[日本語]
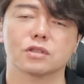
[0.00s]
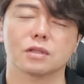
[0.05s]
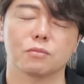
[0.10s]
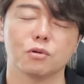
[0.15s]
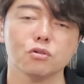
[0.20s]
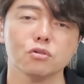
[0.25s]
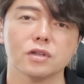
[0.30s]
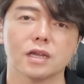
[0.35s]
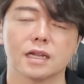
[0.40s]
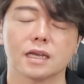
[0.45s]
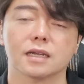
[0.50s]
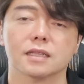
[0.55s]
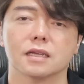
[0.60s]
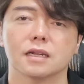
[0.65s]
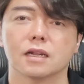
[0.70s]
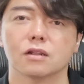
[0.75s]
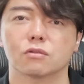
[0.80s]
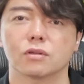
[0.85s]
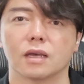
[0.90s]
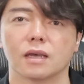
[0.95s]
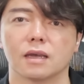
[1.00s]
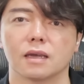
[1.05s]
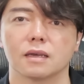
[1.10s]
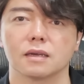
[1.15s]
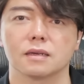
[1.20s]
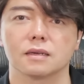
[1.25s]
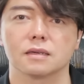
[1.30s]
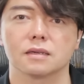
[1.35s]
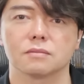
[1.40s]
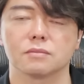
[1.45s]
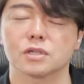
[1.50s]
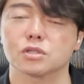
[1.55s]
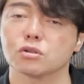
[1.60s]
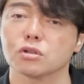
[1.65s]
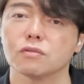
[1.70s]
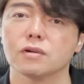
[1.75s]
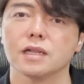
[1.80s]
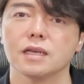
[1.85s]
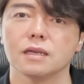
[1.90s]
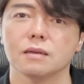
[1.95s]
で僕のやり方なので、まあ、そ
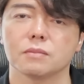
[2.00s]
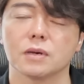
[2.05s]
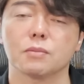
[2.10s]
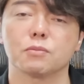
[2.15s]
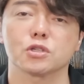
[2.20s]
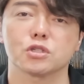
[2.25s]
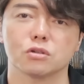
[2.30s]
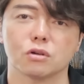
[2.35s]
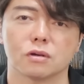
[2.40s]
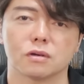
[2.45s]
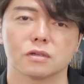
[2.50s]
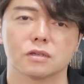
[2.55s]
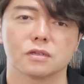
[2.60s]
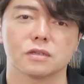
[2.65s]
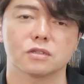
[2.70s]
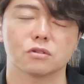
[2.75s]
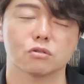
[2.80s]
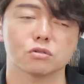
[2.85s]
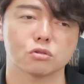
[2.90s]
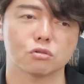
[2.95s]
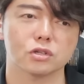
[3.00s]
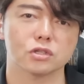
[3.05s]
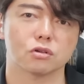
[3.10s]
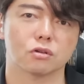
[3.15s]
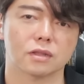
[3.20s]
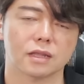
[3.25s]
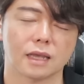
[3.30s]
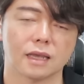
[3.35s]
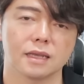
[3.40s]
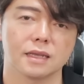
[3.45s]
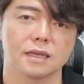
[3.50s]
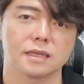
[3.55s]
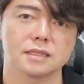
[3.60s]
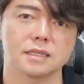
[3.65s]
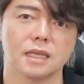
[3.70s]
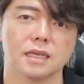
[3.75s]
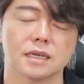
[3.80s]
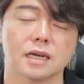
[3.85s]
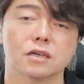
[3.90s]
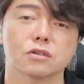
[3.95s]
れはね、まあ、もちろん人それぞれで
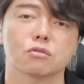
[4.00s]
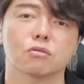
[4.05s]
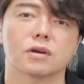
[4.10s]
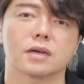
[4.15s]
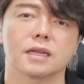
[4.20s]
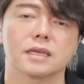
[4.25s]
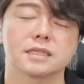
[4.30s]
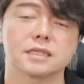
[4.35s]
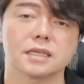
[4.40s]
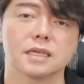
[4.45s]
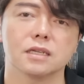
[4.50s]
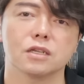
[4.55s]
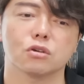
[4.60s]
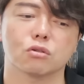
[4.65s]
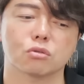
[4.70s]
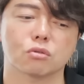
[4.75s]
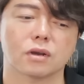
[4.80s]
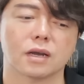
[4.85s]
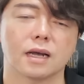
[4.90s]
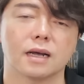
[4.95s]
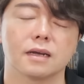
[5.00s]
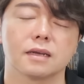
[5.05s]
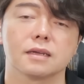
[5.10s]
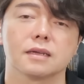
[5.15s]
性格とかね、資金量とか、